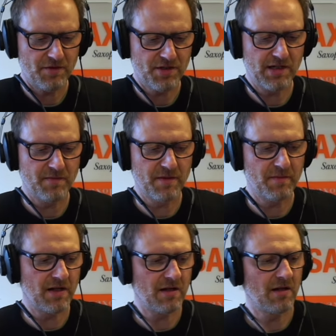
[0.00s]
Stelle ich mir
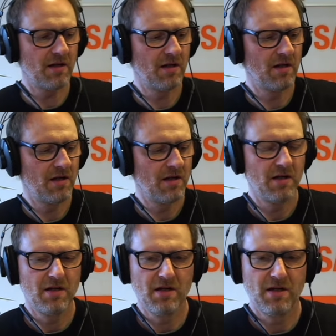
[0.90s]
mal
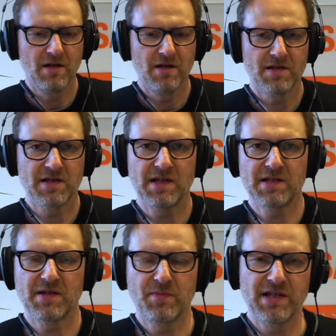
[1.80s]

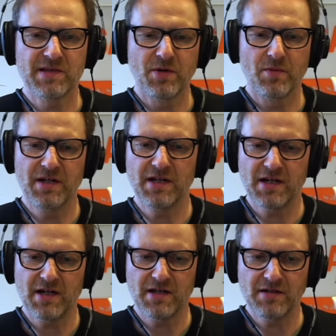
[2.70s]
60 Beats per
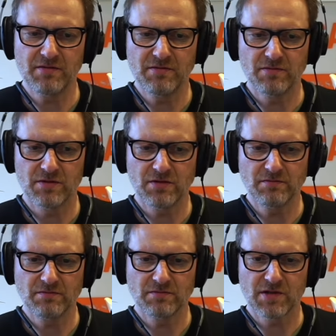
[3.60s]
Minute ein.
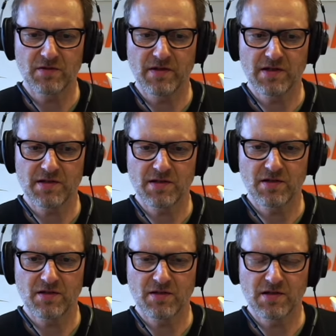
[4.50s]
Ne? Sowas.
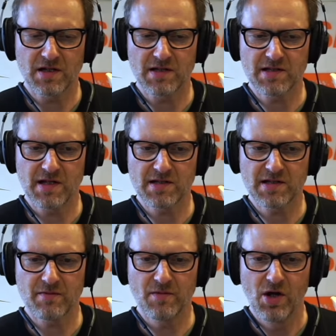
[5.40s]
Ist ganz
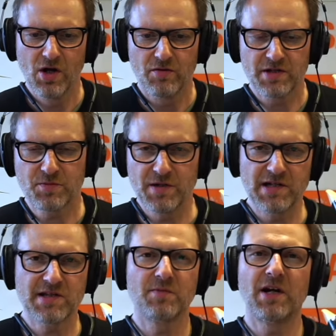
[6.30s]
langsam. Und jetzt
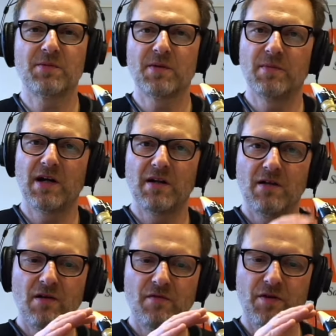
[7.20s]
spiele ich zum Beispiel
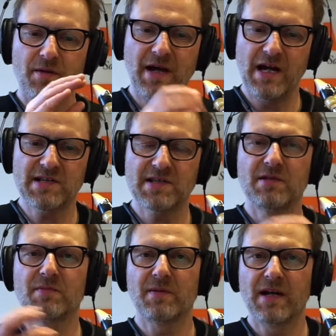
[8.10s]
mal von dem ersten
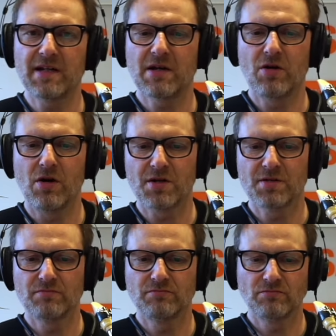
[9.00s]
zum zweiten Akkord.